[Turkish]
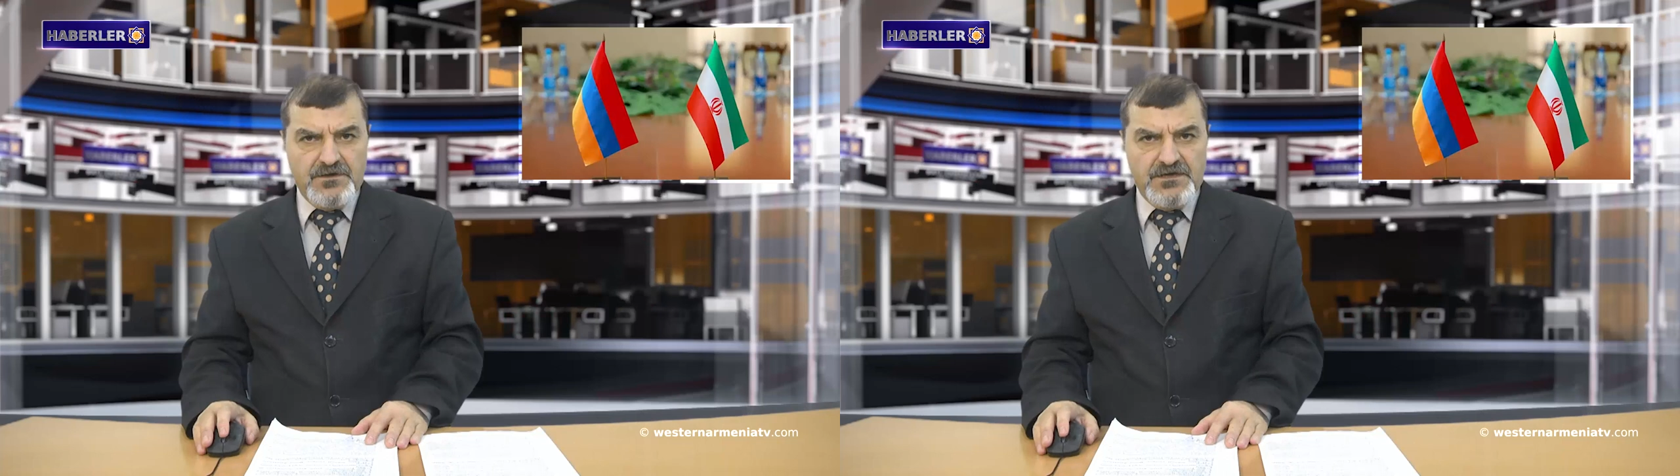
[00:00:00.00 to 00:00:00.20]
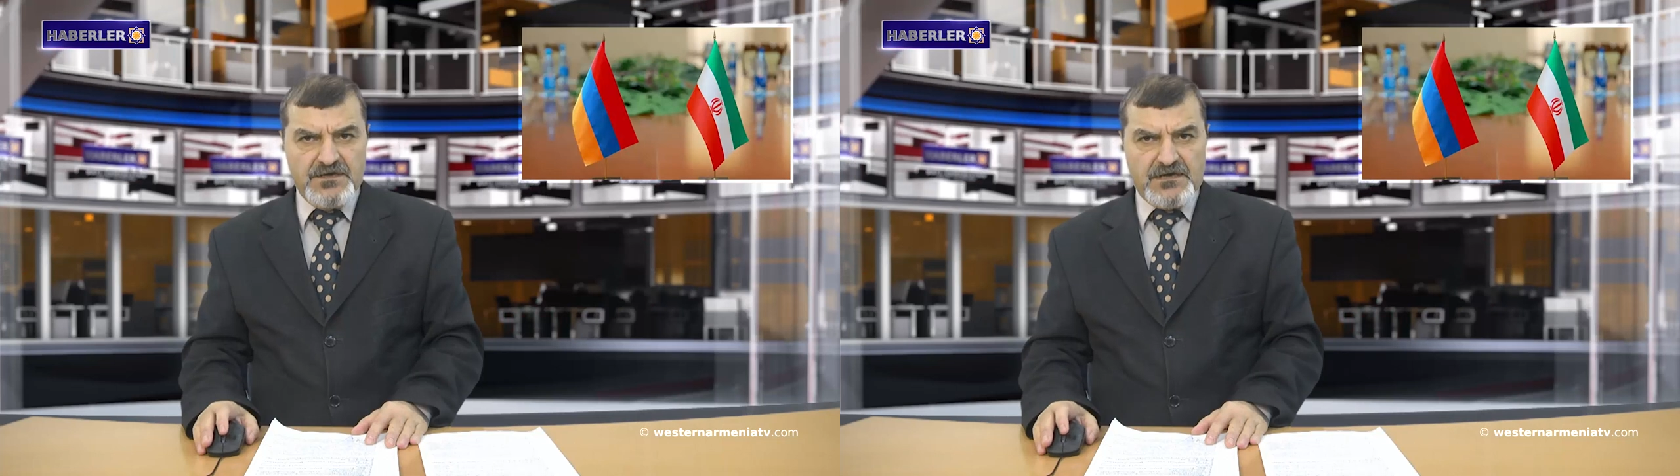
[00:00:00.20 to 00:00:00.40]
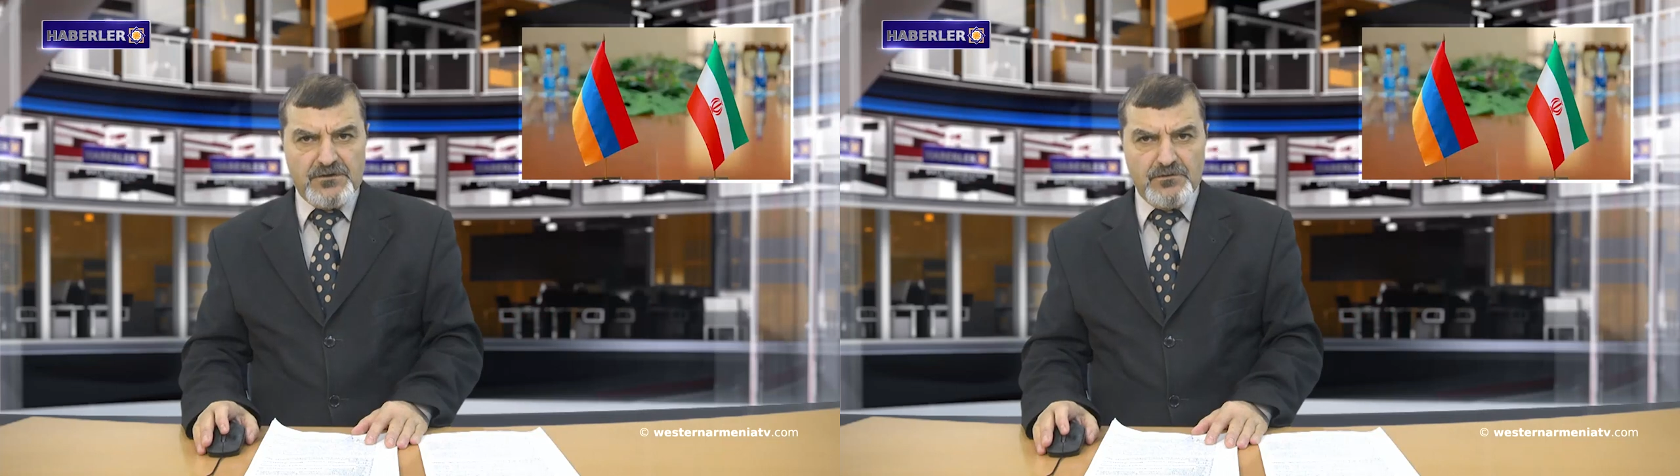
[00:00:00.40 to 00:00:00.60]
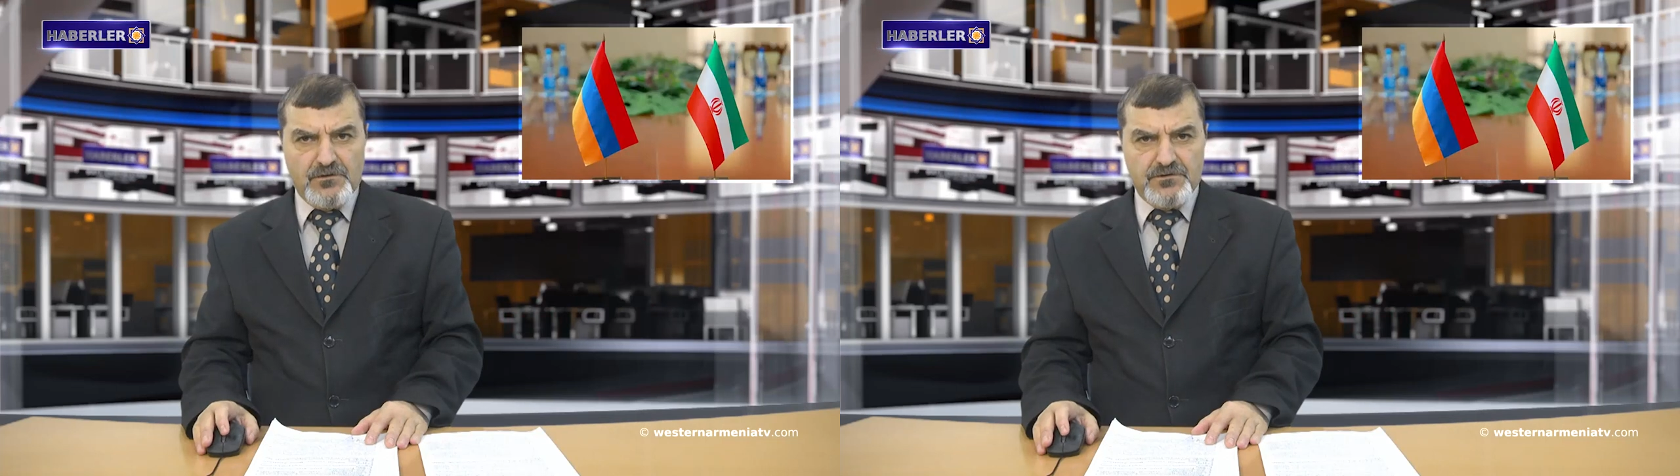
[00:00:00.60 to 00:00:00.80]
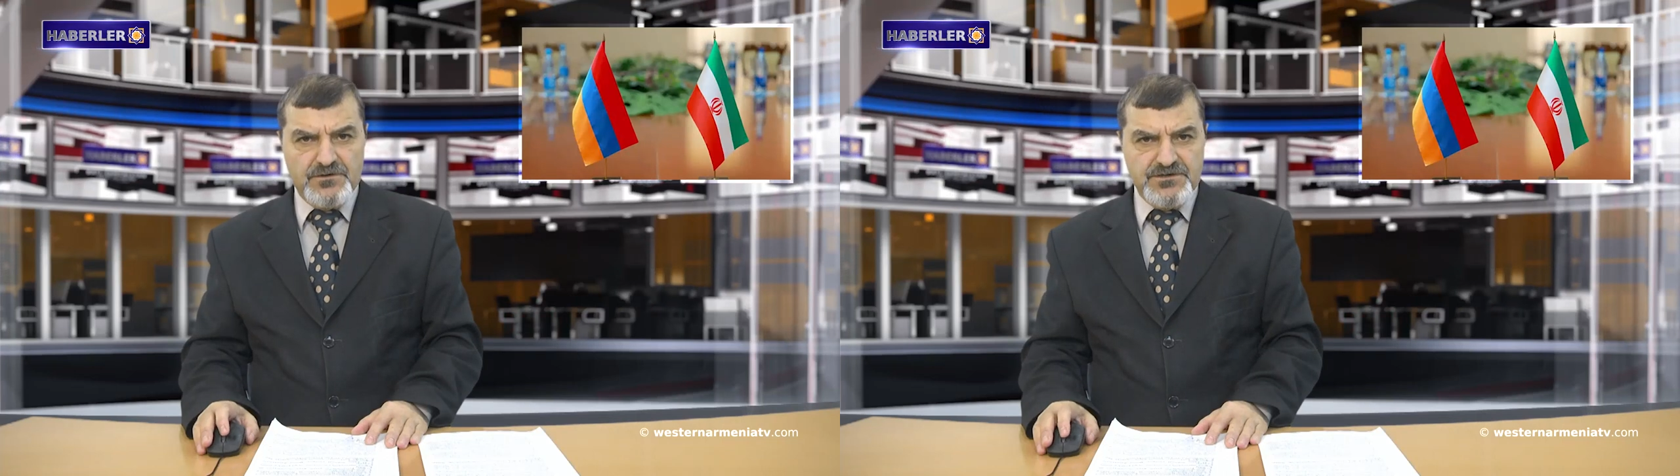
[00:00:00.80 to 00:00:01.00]

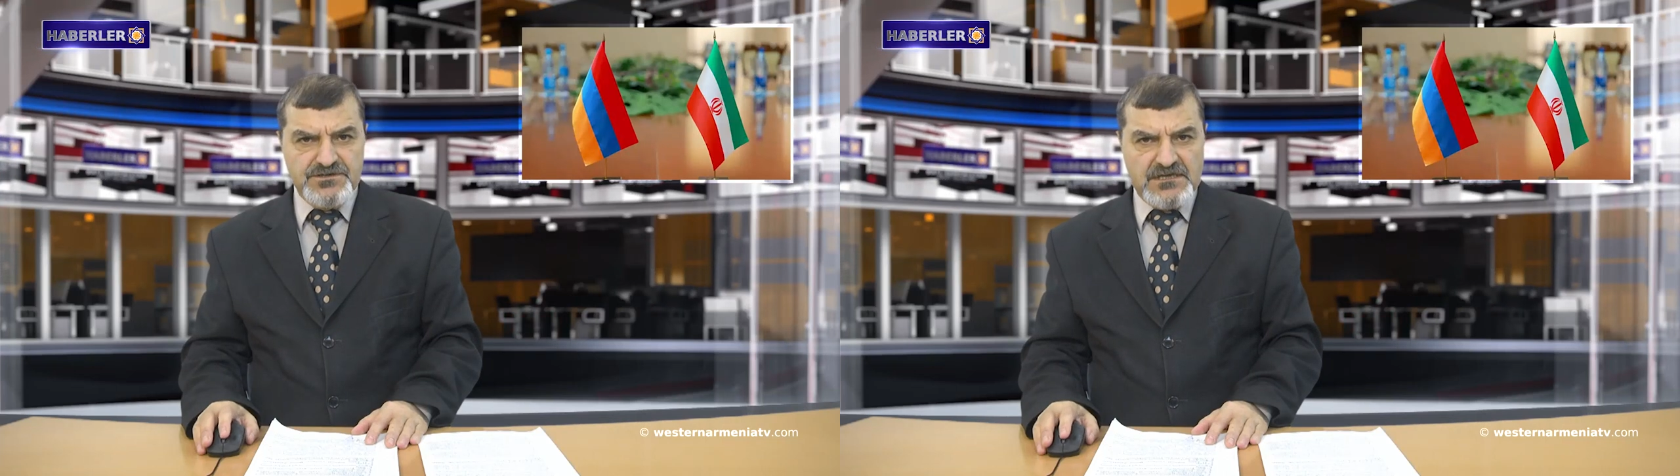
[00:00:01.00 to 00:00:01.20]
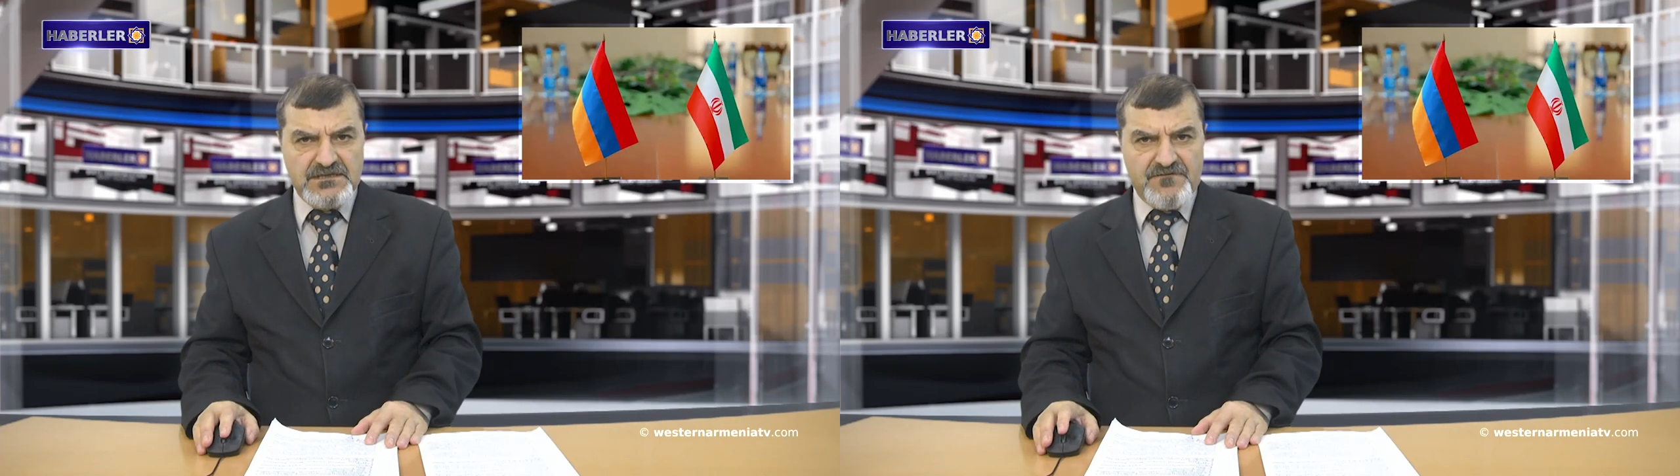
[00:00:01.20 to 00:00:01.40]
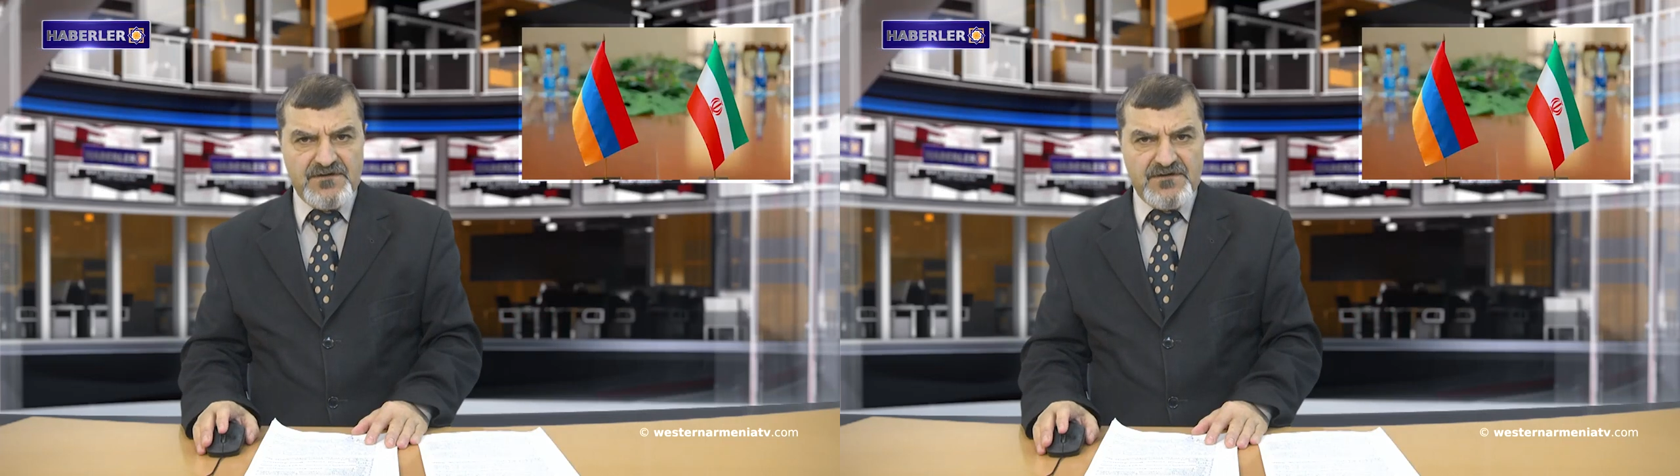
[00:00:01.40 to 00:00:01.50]
İranolog Janna